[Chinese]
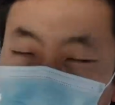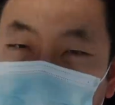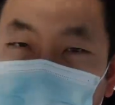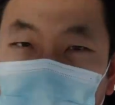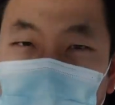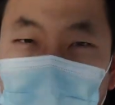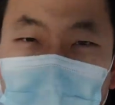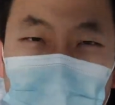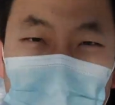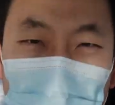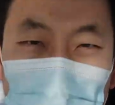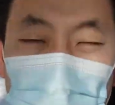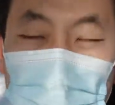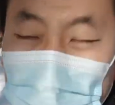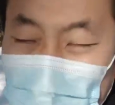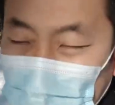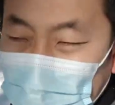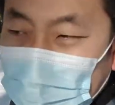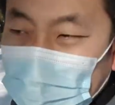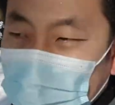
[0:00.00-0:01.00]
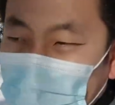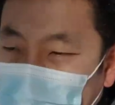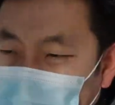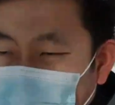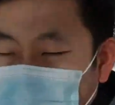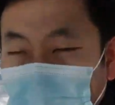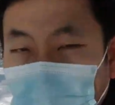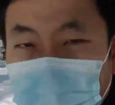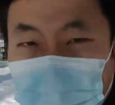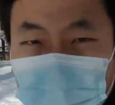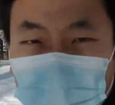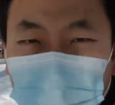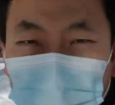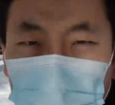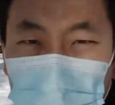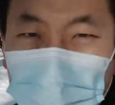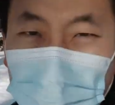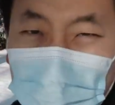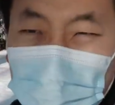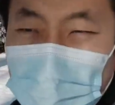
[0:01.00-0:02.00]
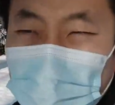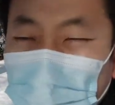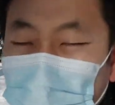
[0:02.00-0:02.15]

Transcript: 可以拎包入住的